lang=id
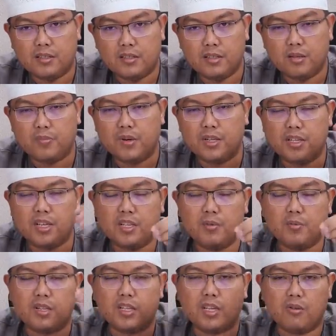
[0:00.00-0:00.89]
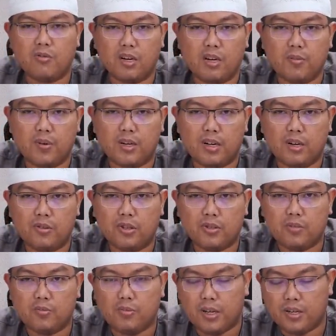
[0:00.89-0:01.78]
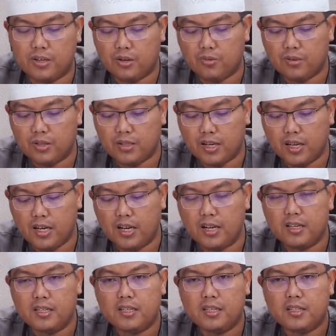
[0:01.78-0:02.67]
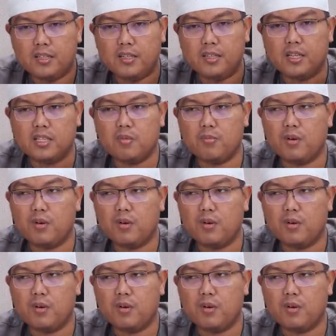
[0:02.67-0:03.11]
seperti ini bertakwa kepada Allah Subhanahu wa taala, tidak